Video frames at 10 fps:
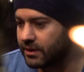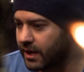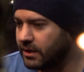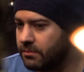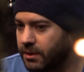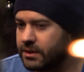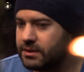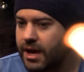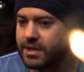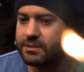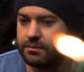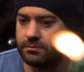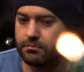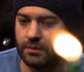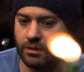تخلي البلد دي احسن
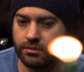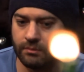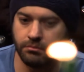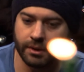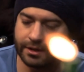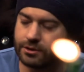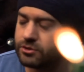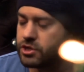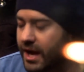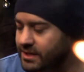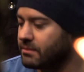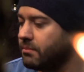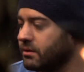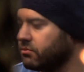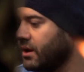من ما كانتش
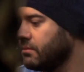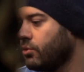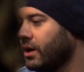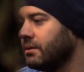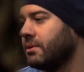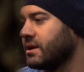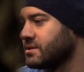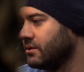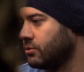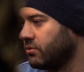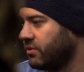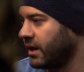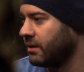احسن بلد في العالم واحده من احسن الدول في